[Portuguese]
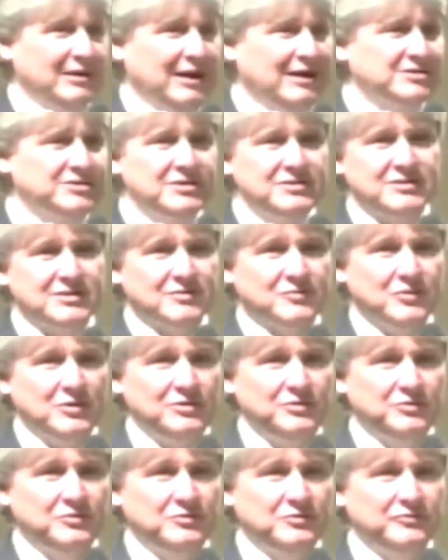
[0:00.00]
A gente,
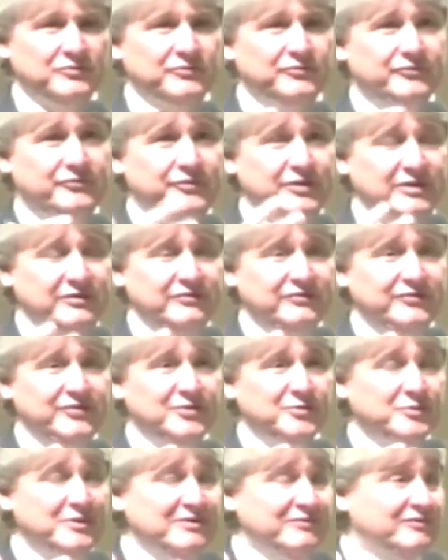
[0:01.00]
quando vive
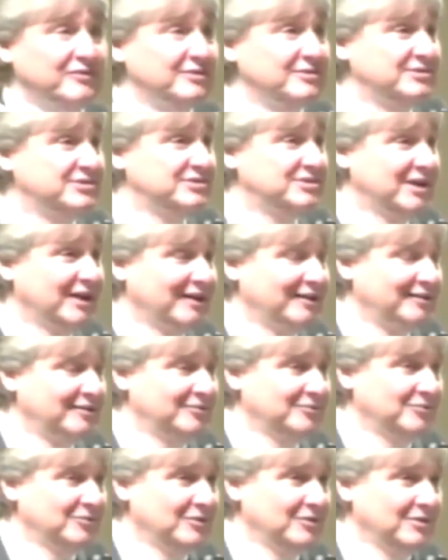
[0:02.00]
o
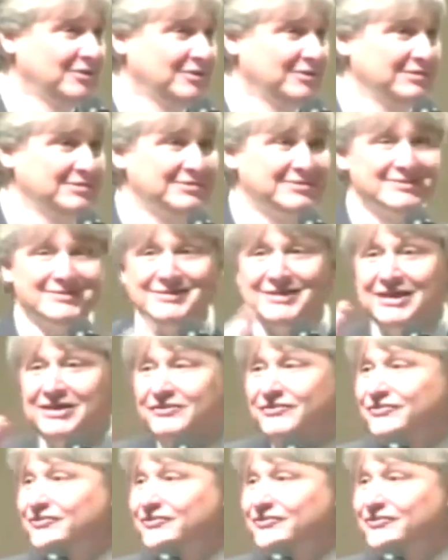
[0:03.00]
Evangelho, sem